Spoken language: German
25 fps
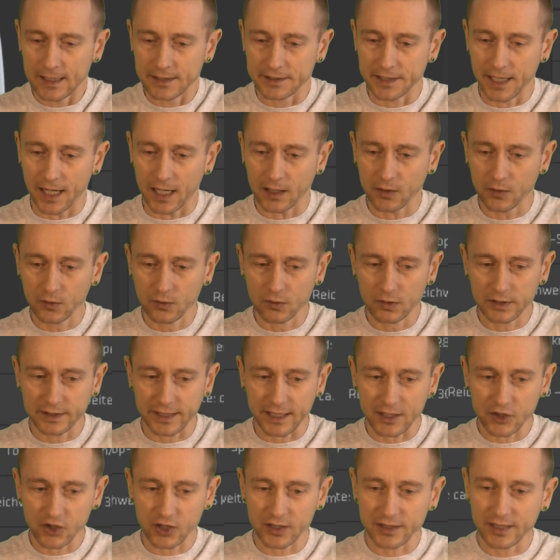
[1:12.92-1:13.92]
Der Akku,
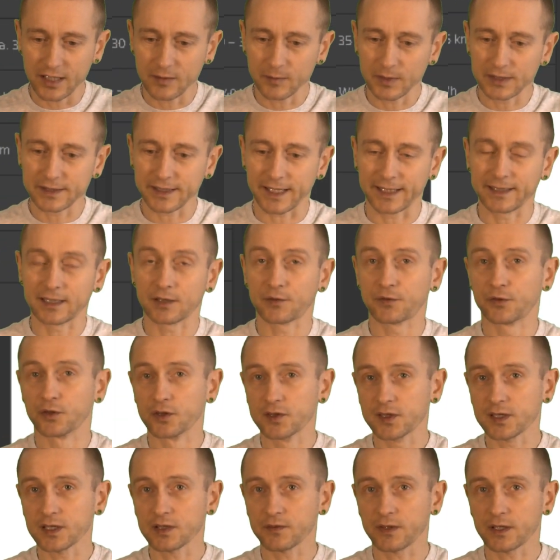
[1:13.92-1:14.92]
der steht hier mit
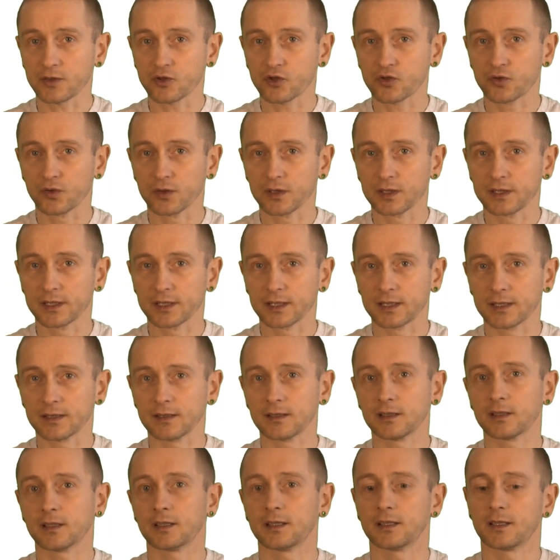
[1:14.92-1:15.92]
340 Wattstunden
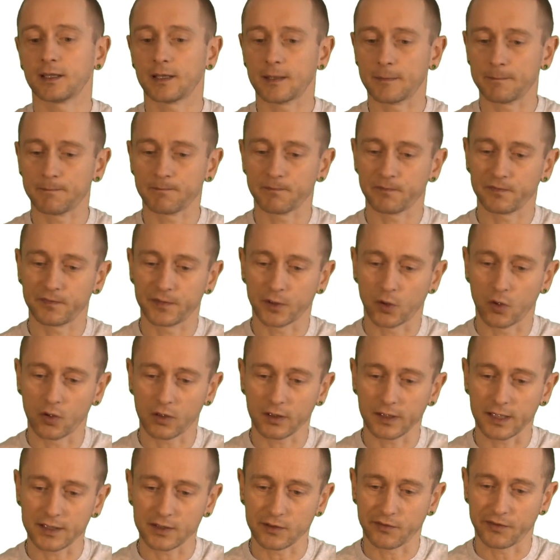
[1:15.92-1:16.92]
drin. Ähm, wir
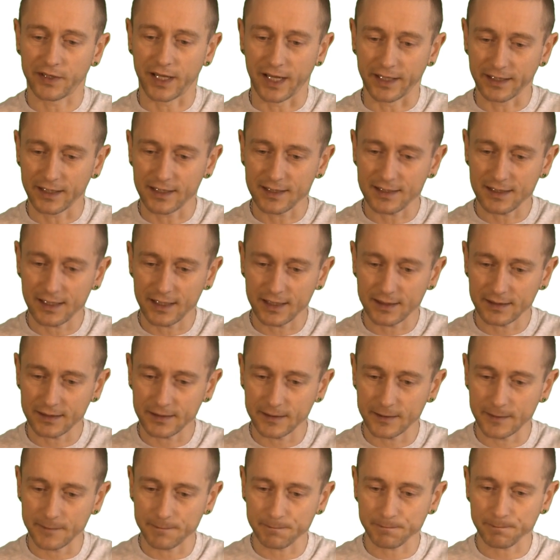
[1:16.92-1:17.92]
gucken gleich auf einer anderen
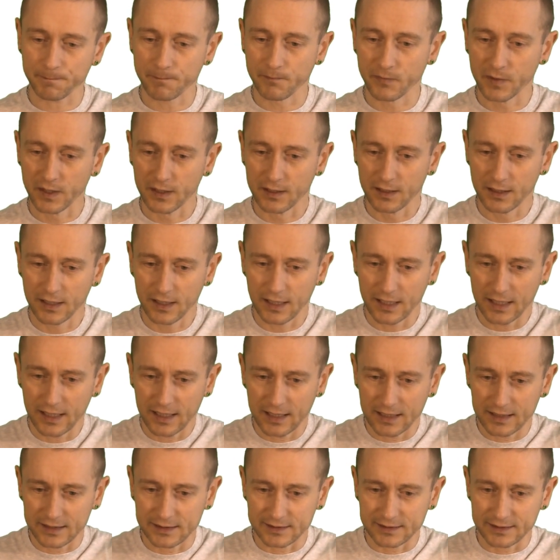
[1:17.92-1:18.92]
Seite.
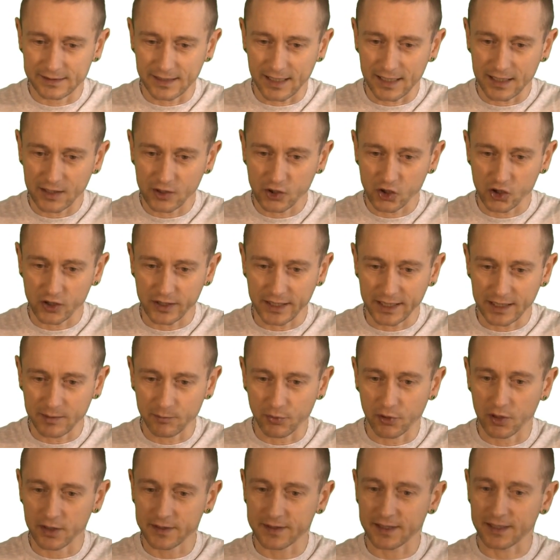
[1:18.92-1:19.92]
Da stehen
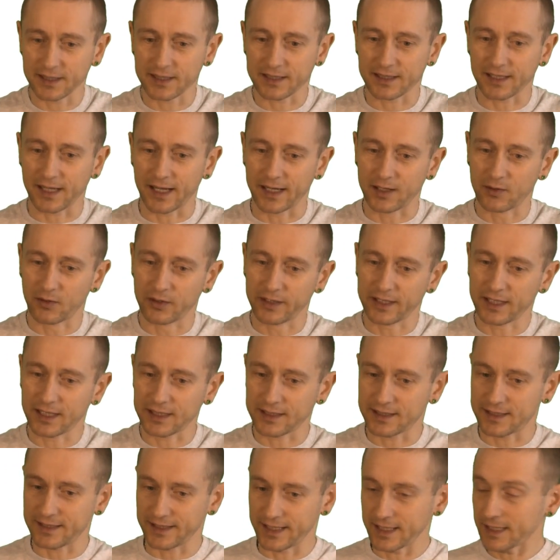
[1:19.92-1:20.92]
plötzlich
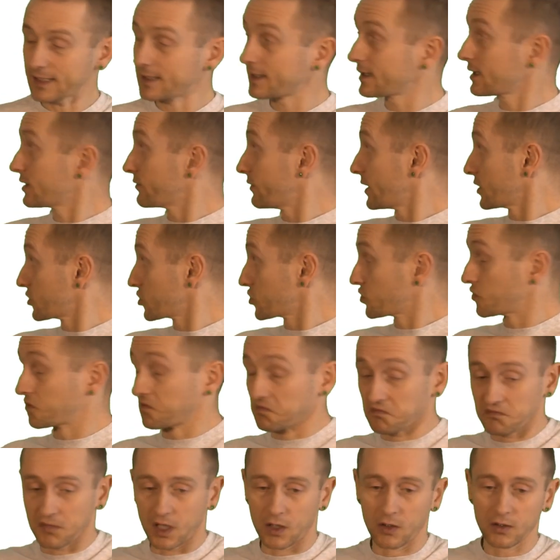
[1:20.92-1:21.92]
360
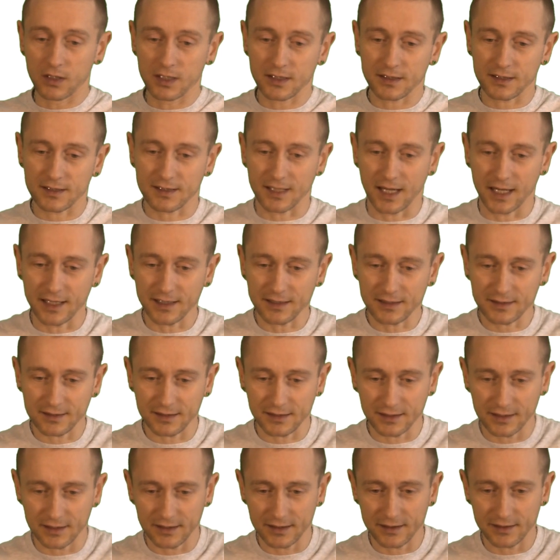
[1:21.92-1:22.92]
Wattstunden. Auch interessant,
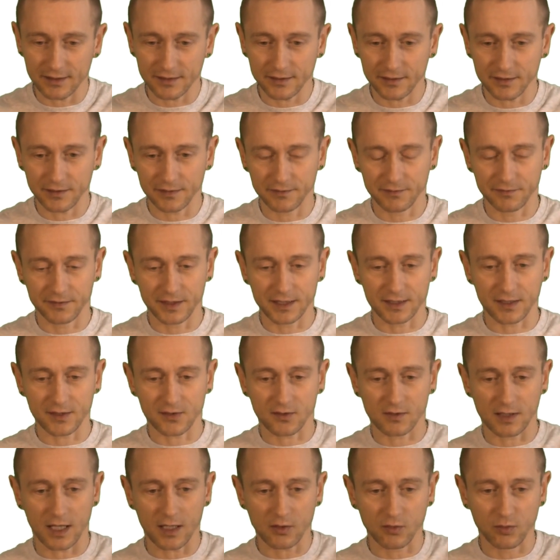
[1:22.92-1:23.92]
äh, wie sich
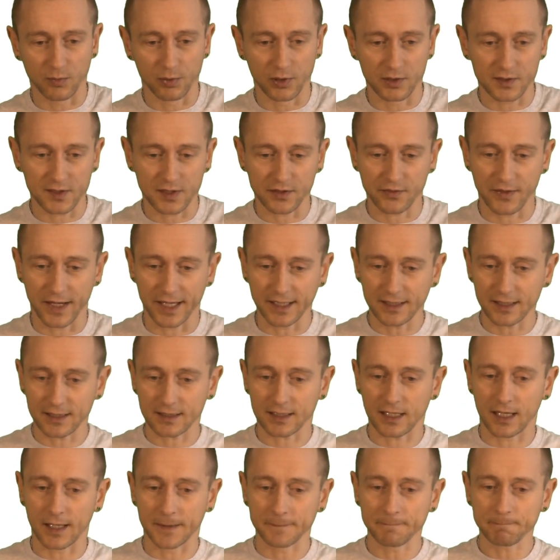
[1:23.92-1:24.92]
so ein Akku plötzlich
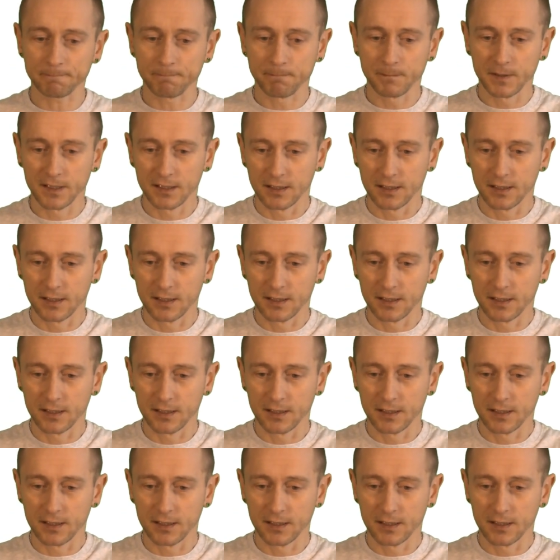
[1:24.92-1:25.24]
verändern kann.